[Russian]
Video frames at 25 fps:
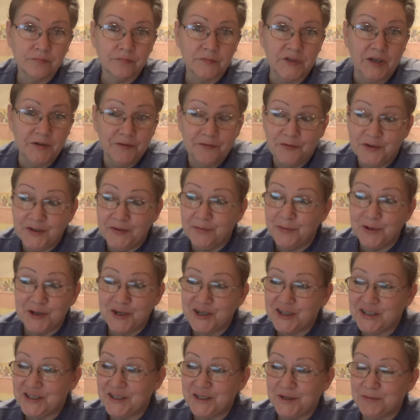Ну, вы
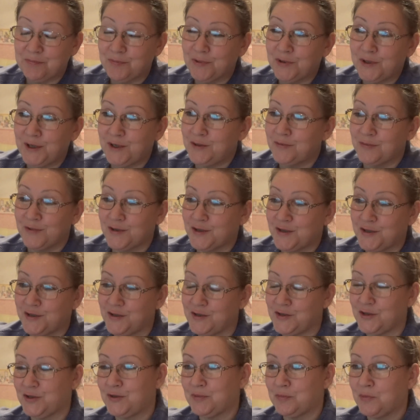можете спорить, можете
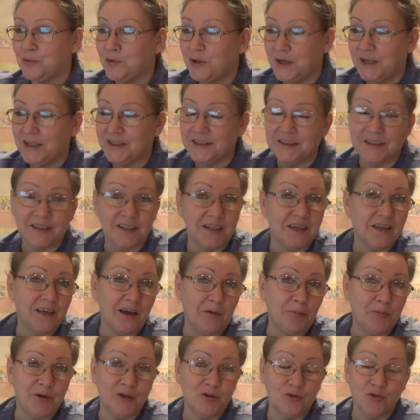не спорить, это не
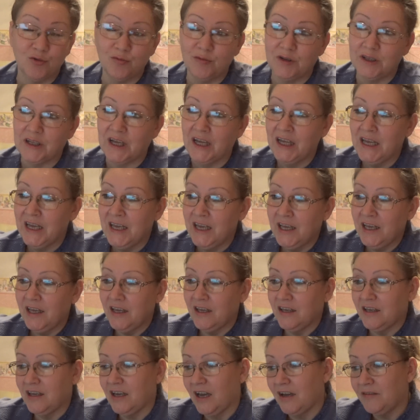я придумала.
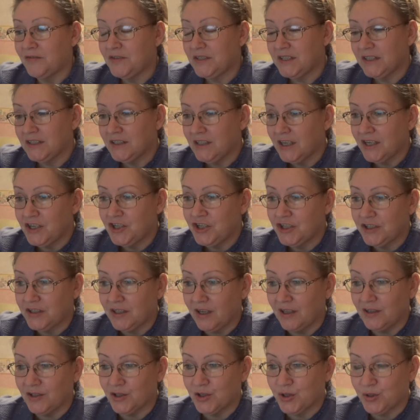Я всегда
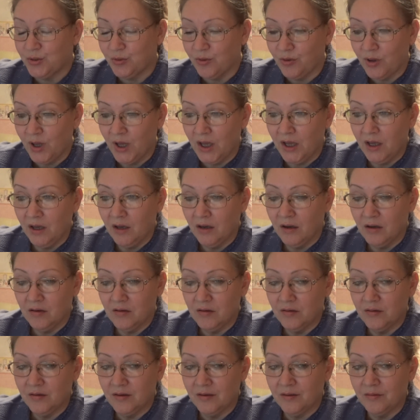считала, что
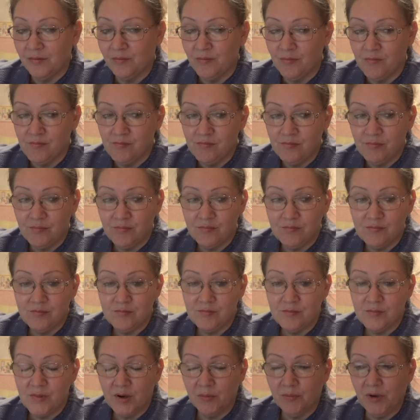эм,
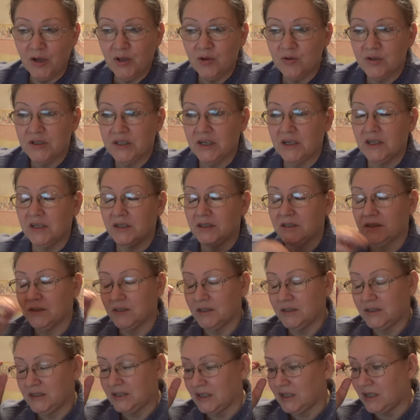мое
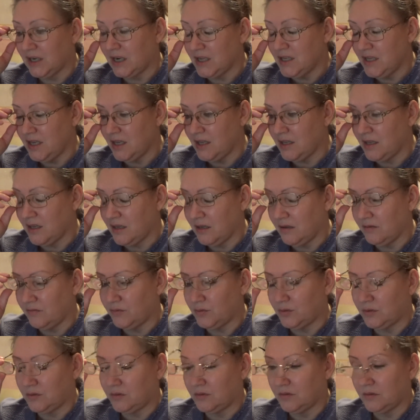сохранение
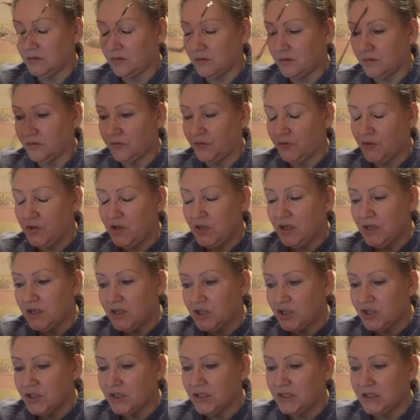вот э, в
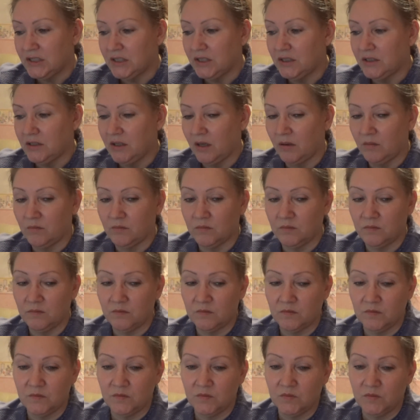нежности,
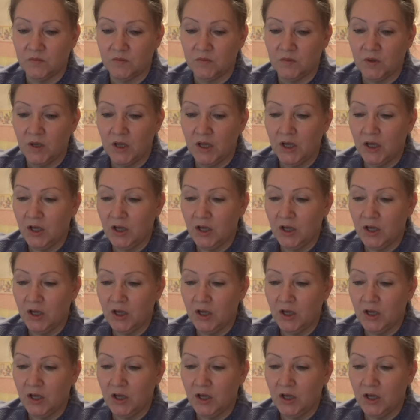там,